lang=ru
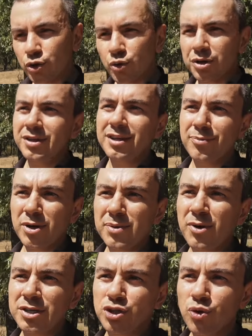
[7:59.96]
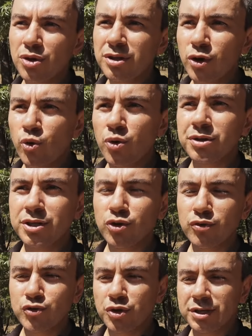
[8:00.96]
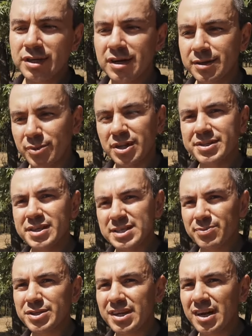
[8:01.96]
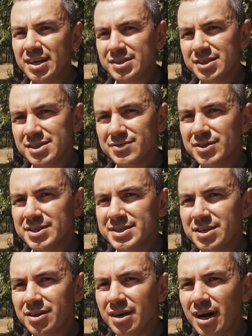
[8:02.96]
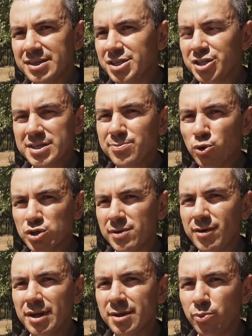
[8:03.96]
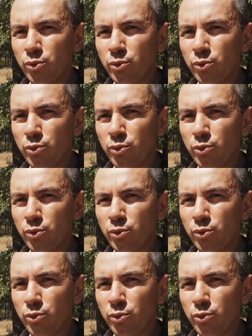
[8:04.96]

Ну и надо понимать, что на гонке он все-таки как-то пытался распределять свои силы, а сейчас просто валит на